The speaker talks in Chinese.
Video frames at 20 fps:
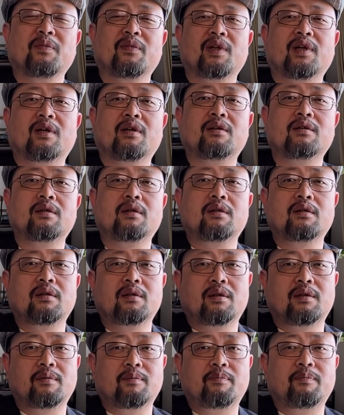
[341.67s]
然后呢，
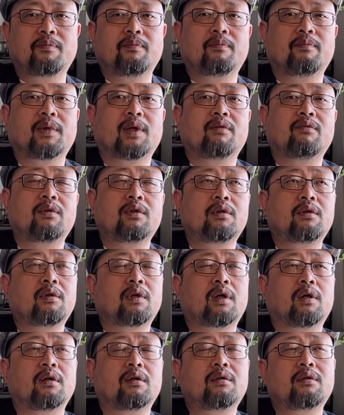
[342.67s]
呃，百分之
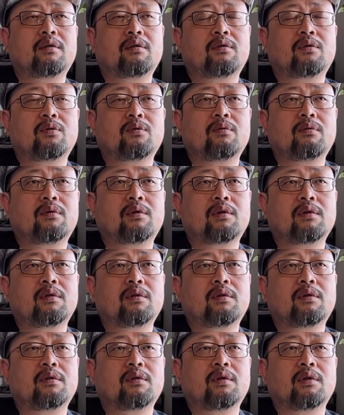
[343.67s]
好像是中国
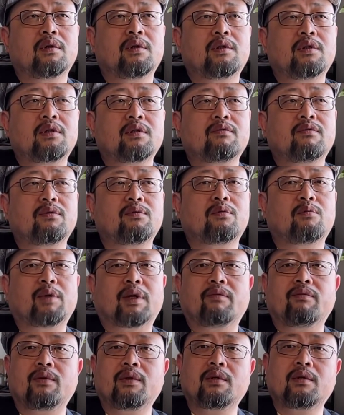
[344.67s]
幸福度百
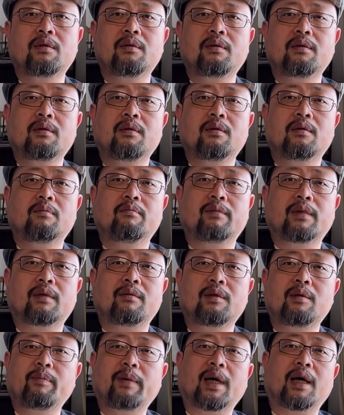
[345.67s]
分之百
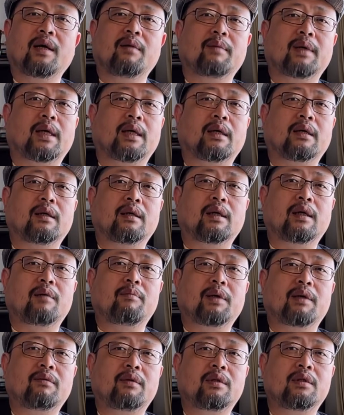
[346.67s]
分之百吧，还是
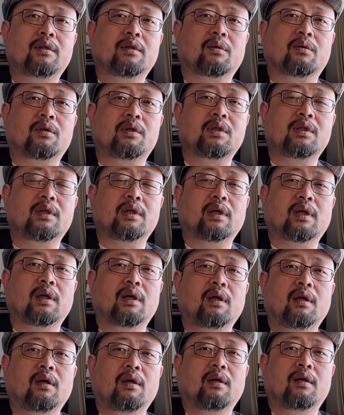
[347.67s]
百分之九十几啊？
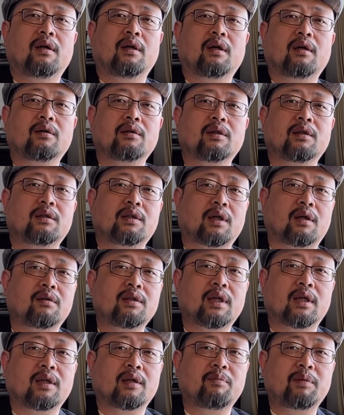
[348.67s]
然后呢，朝
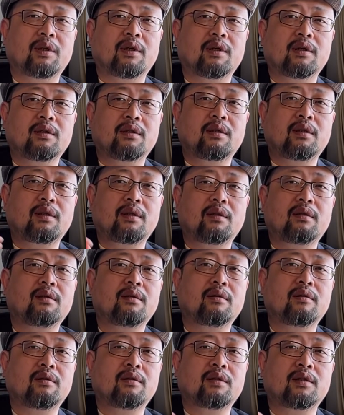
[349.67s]
鲜呢比它
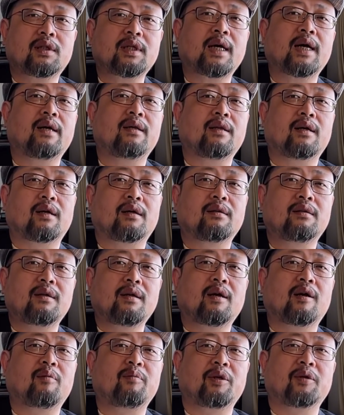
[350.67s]
差一点，第
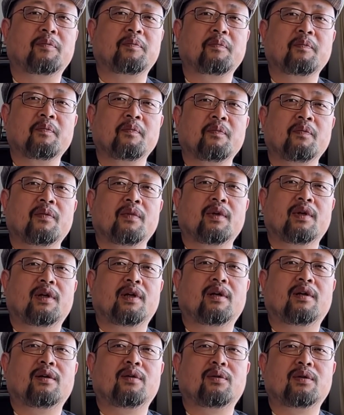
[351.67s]
二名。
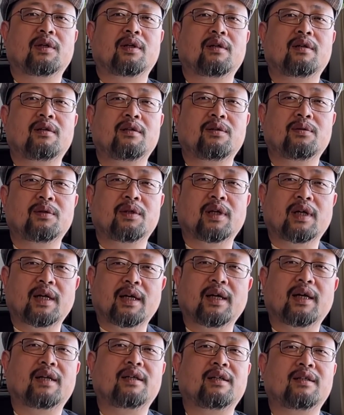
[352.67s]
然后我当时就觉得，哎
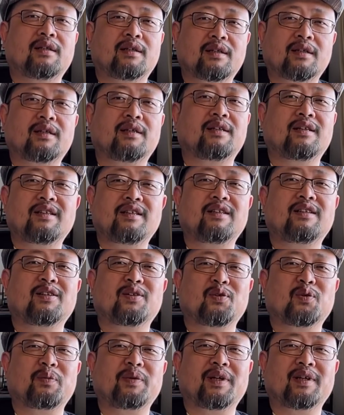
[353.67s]
呀，真的是挺
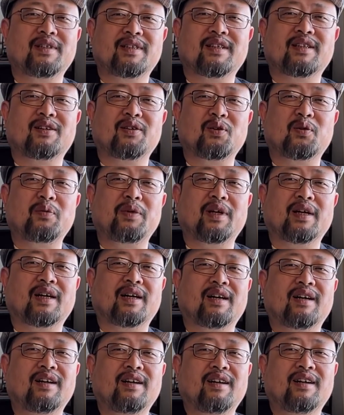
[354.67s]
牛逼，相当牛逼
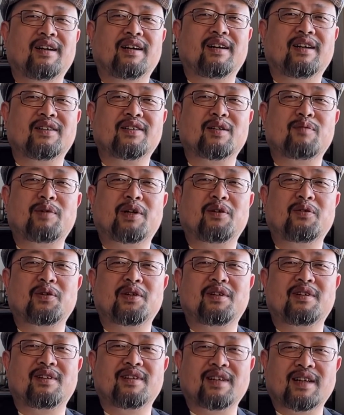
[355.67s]
啊！呃，三胖同
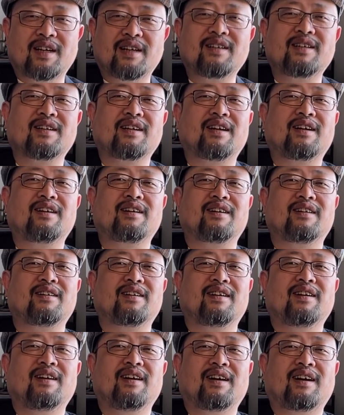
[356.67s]
志还是还是很
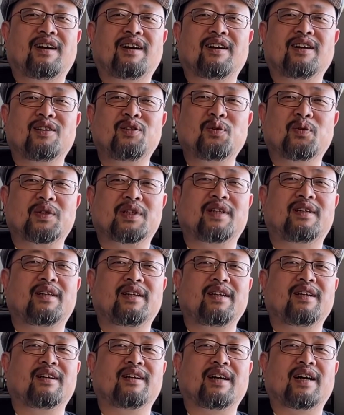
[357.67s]
还是很懂事儿
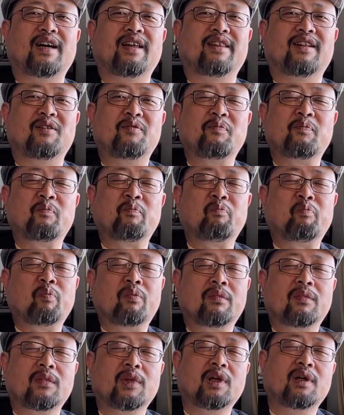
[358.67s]
的一个孩子。
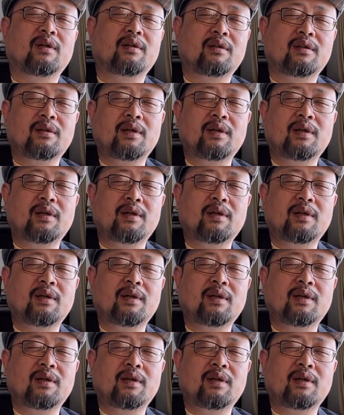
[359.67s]
那是